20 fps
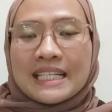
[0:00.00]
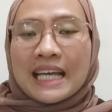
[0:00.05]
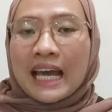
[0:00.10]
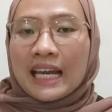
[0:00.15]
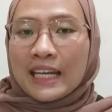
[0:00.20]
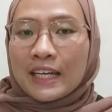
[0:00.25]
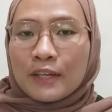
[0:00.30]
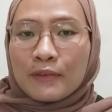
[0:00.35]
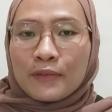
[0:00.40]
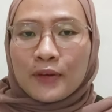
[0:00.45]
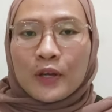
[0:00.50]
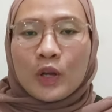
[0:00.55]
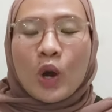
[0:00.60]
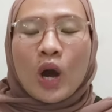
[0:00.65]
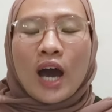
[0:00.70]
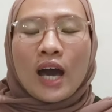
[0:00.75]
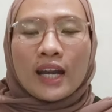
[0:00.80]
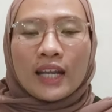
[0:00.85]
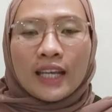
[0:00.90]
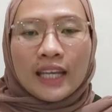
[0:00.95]
Jadi di
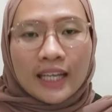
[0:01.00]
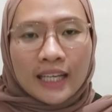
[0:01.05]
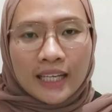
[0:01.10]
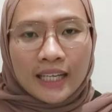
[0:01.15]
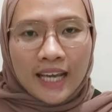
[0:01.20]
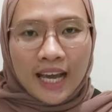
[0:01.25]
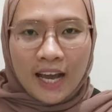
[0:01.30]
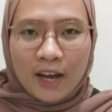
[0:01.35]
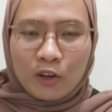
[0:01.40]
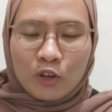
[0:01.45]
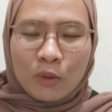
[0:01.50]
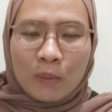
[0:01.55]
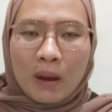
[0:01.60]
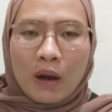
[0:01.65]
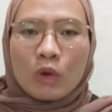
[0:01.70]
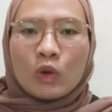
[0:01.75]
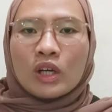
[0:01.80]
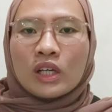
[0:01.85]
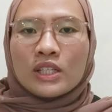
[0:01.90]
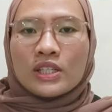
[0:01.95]
video hari ini aku
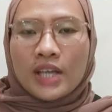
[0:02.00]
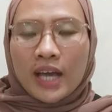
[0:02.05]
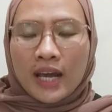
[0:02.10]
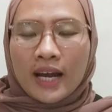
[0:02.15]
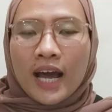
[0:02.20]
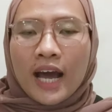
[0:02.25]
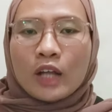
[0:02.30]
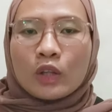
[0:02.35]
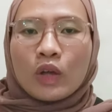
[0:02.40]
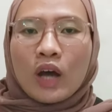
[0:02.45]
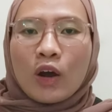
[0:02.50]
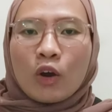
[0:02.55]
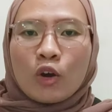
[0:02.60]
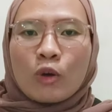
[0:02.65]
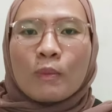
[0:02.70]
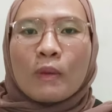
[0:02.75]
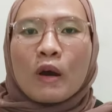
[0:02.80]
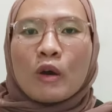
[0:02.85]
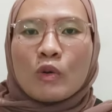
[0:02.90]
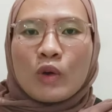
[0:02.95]
mau nge-share atau
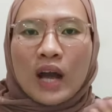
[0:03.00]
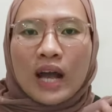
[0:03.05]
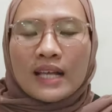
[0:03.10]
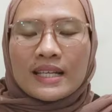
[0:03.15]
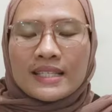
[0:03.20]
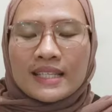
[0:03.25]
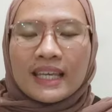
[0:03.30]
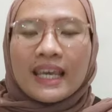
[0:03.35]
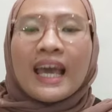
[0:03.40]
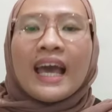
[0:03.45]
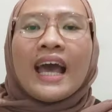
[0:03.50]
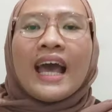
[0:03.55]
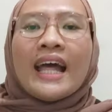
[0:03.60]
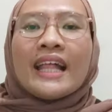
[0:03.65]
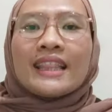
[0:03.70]
aku mau ngasih